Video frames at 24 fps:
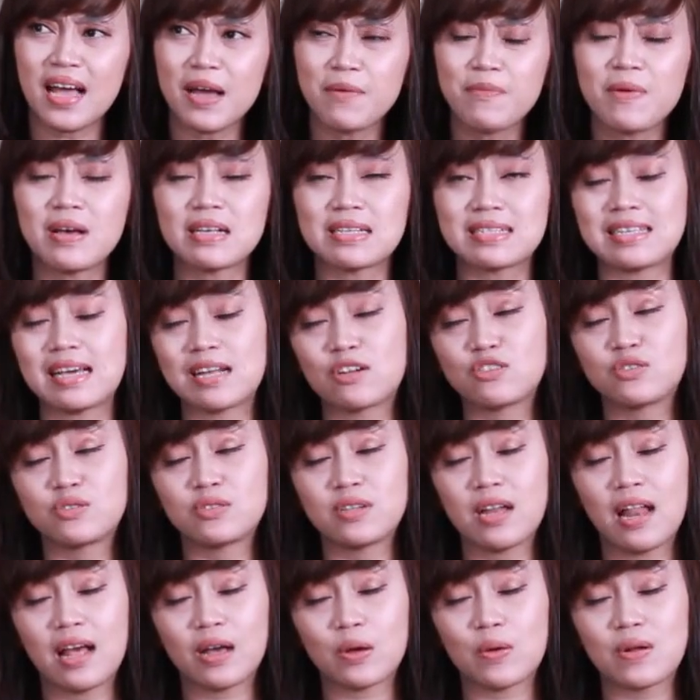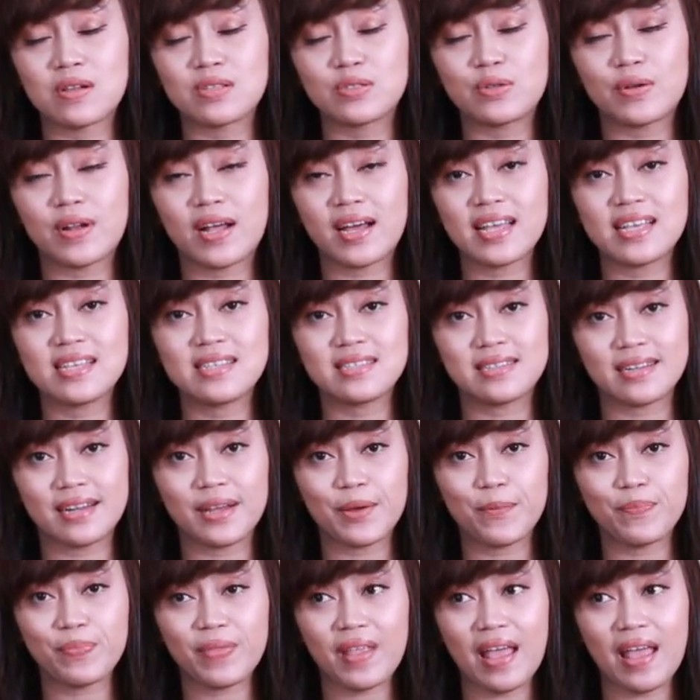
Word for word: apa sih yang harus dilakukan seorang istri